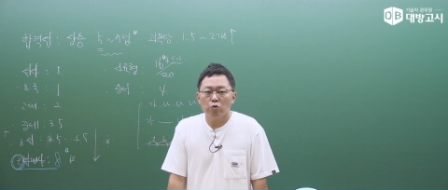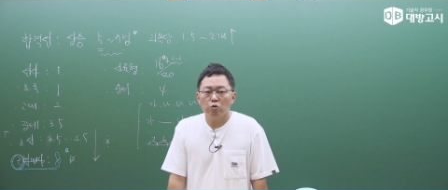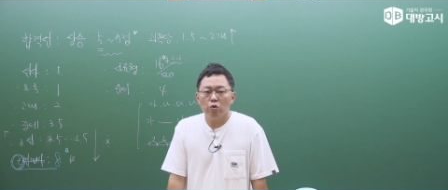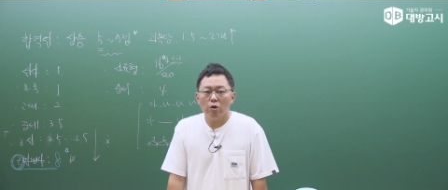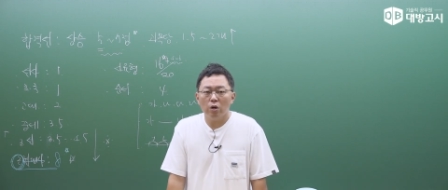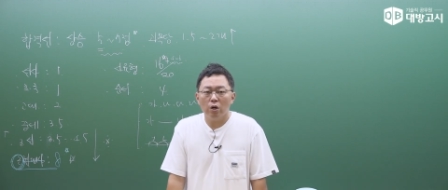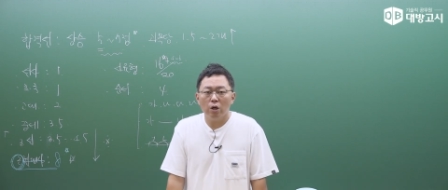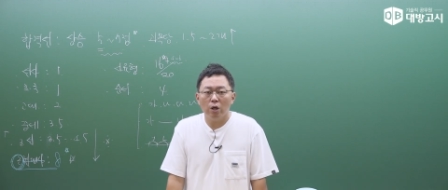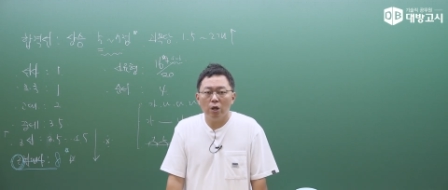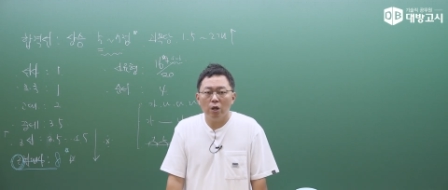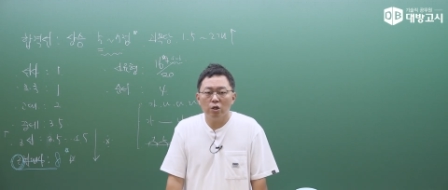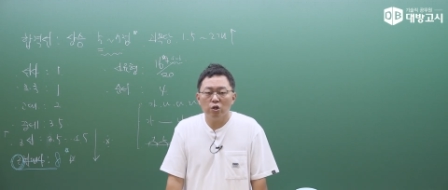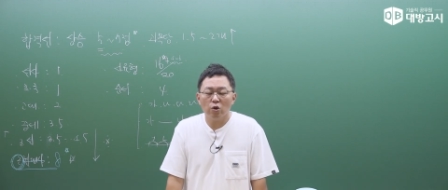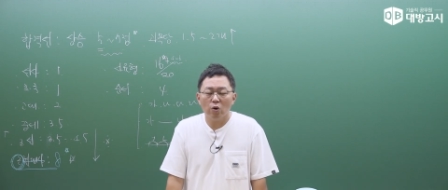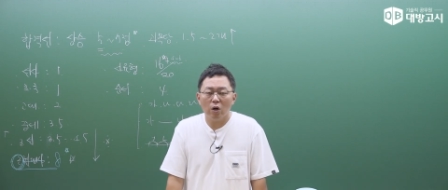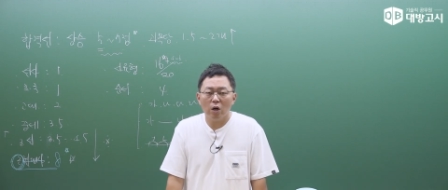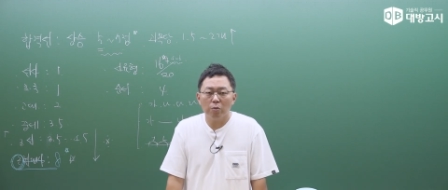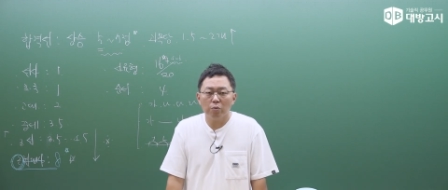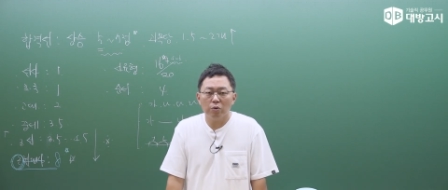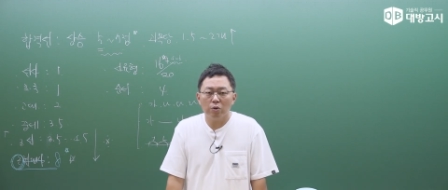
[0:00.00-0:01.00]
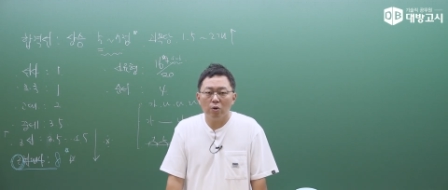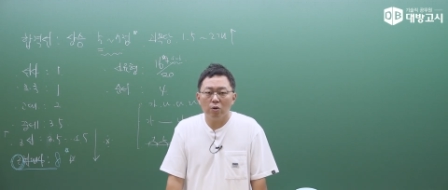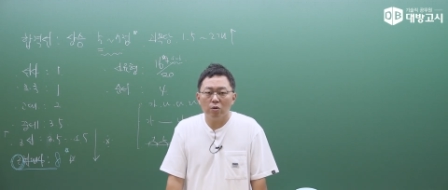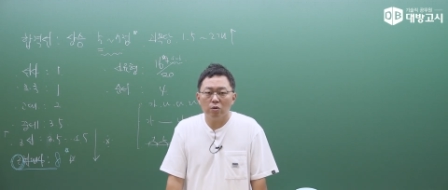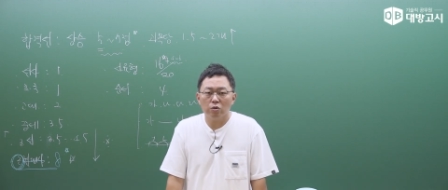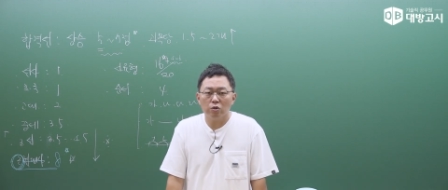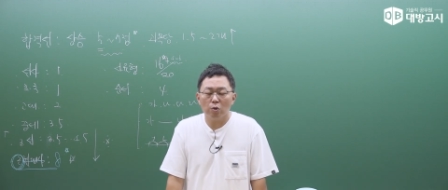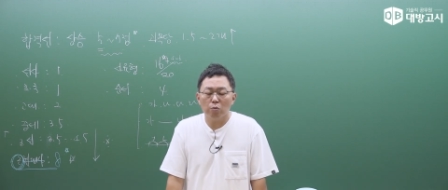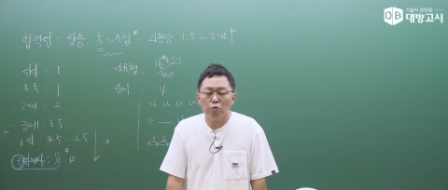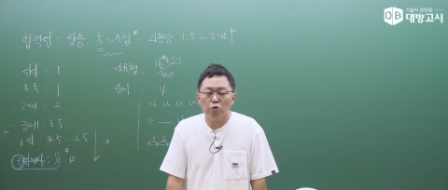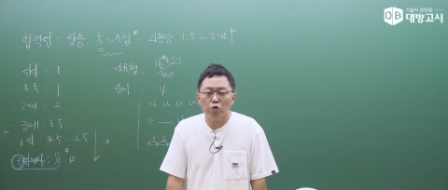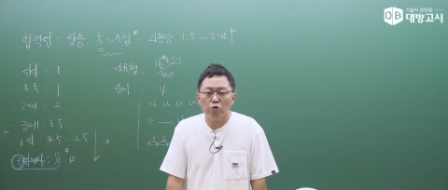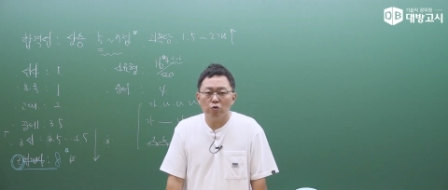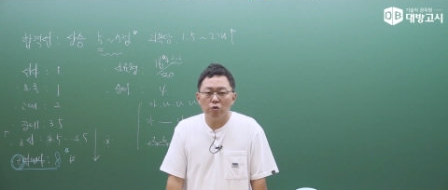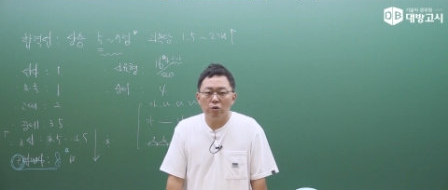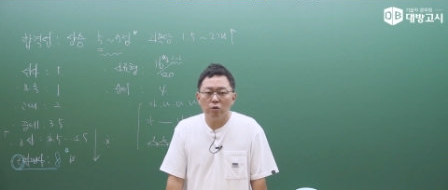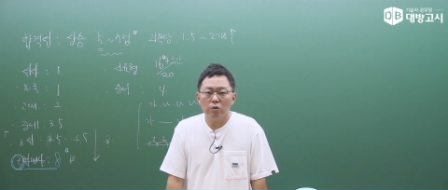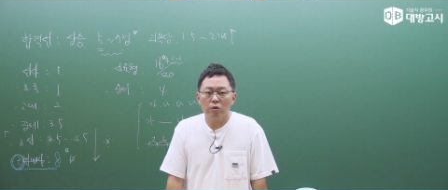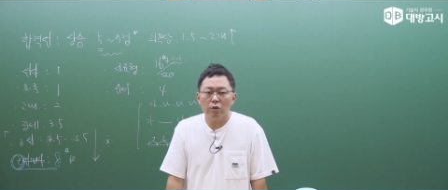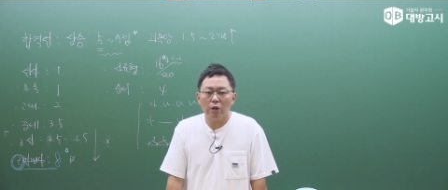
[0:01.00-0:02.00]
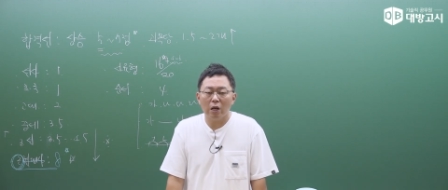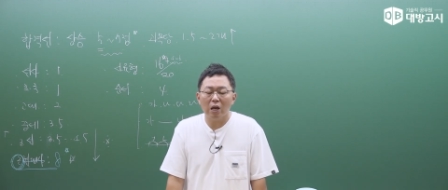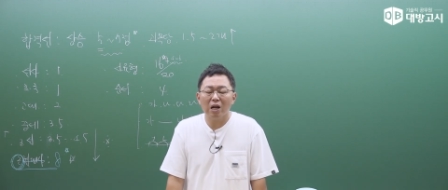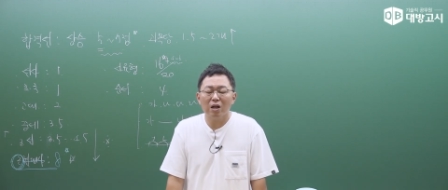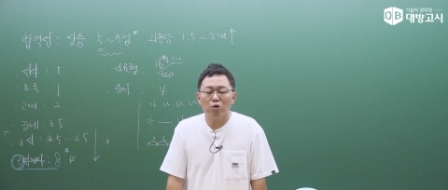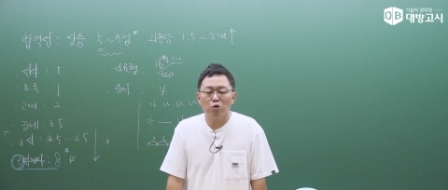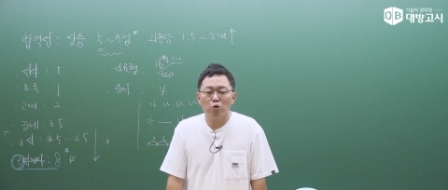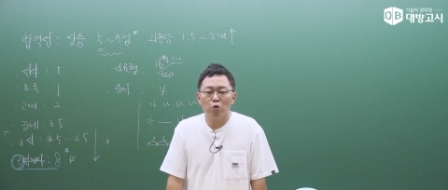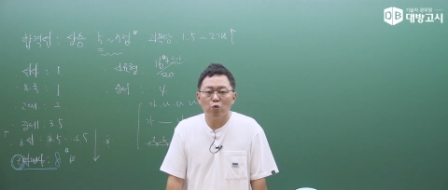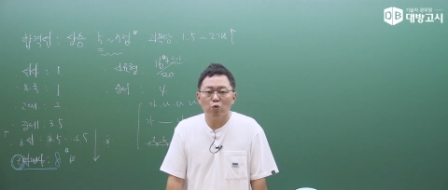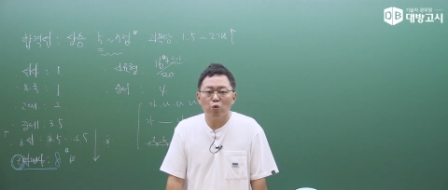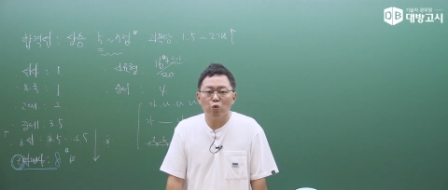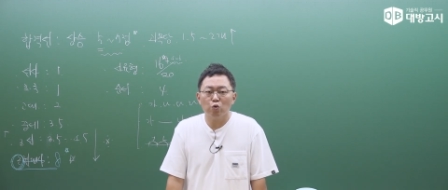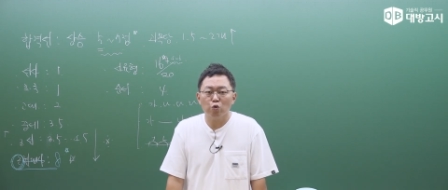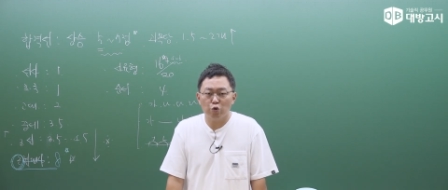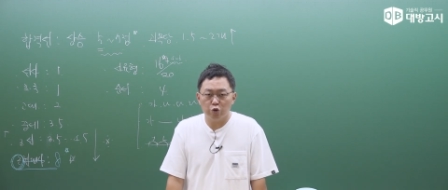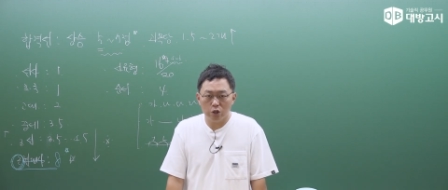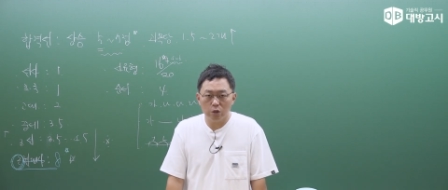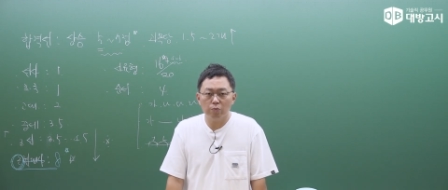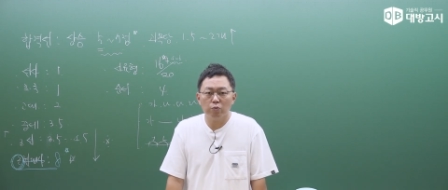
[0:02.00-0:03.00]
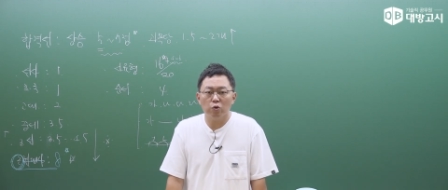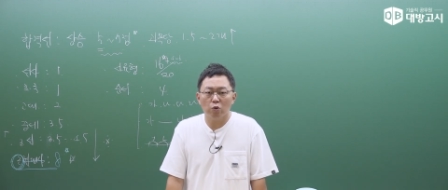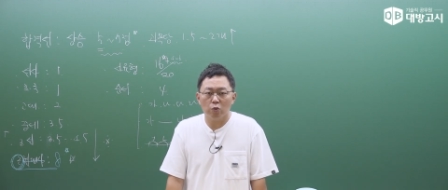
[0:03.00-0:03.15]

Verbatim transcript: 최저 합격 점수는 대략적으로 90